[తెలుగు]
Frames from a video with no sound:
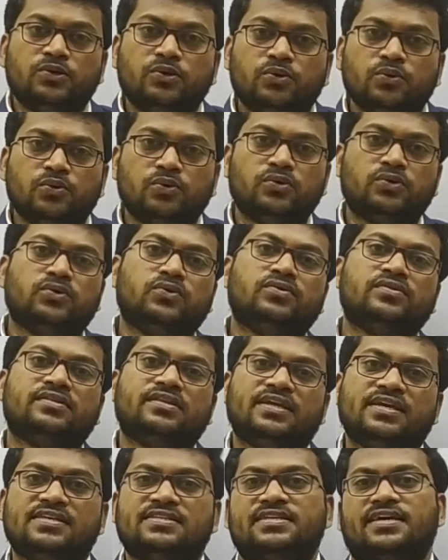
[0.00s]
టూ టు
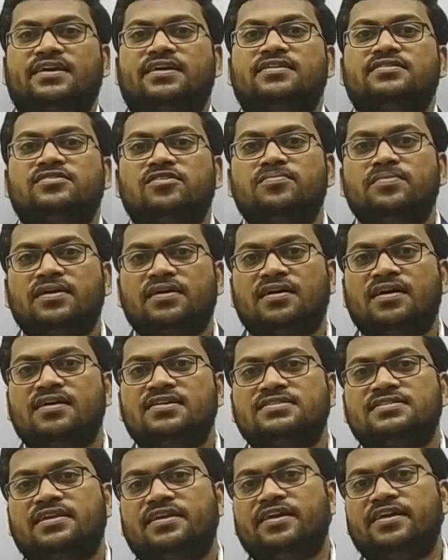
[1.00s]
త్రీ సెకండ్స్లో మనకు
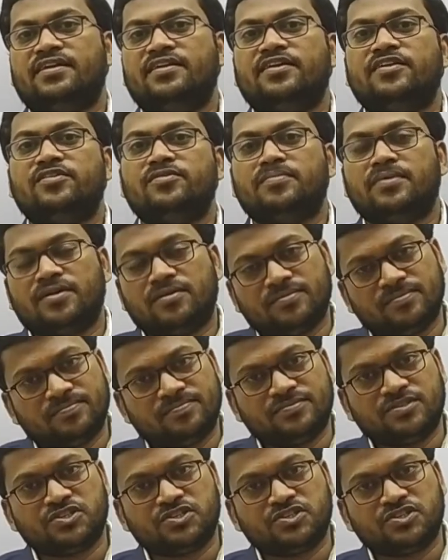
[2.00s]
ఆన్సర్ అయ్యేటట్టు మనం